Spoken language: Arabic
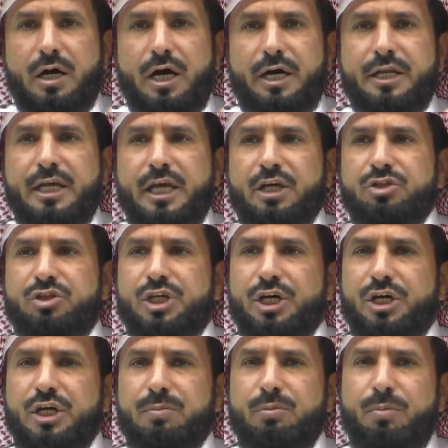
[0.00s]
أن
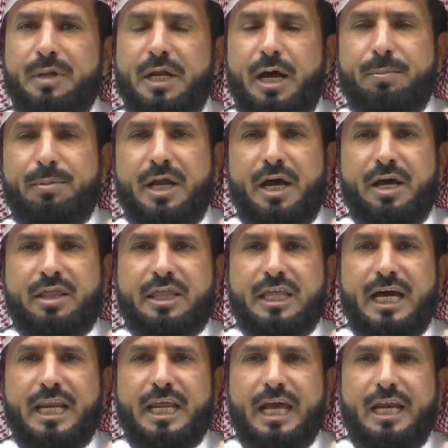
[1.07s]
ينتقموا من أبناء
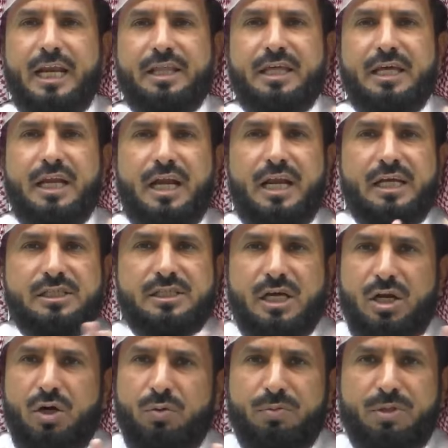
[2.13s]
الثانية الذين ليس
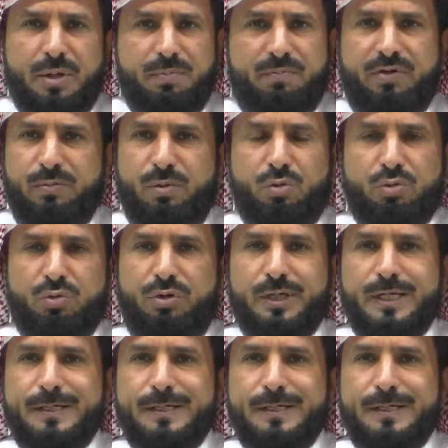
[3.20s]
لهم ذنب في الموضوع